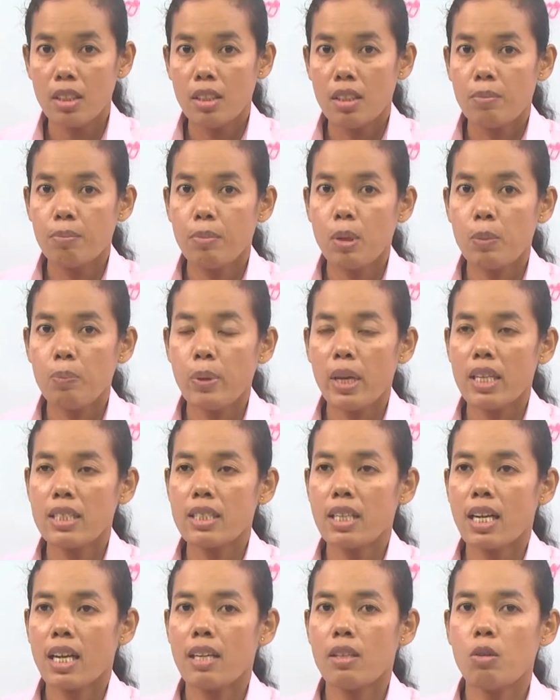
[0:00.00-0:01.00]
bọc bẹ
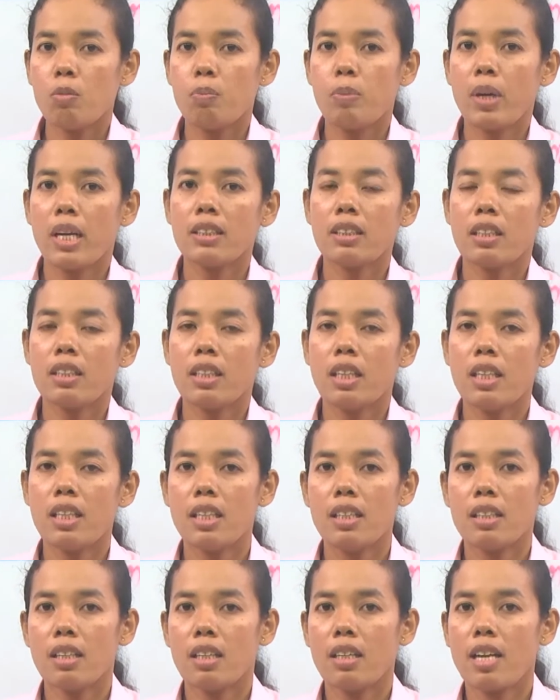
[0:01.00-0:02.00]
sạ lụp bạ sản thị
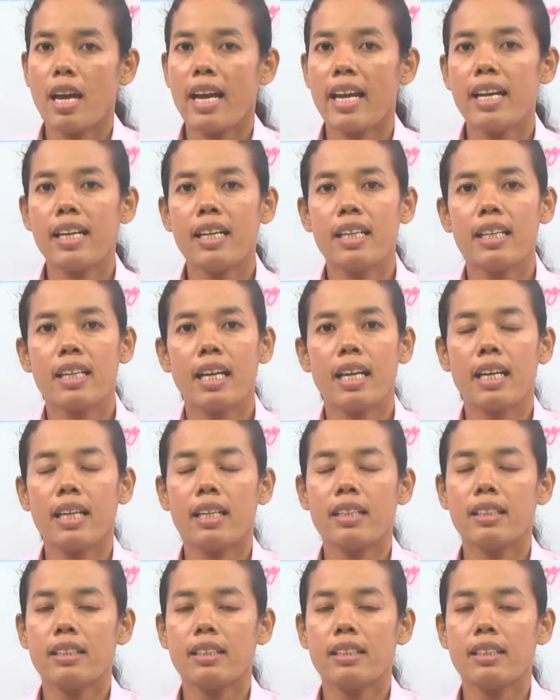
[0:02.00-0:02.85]
năng là đái Cana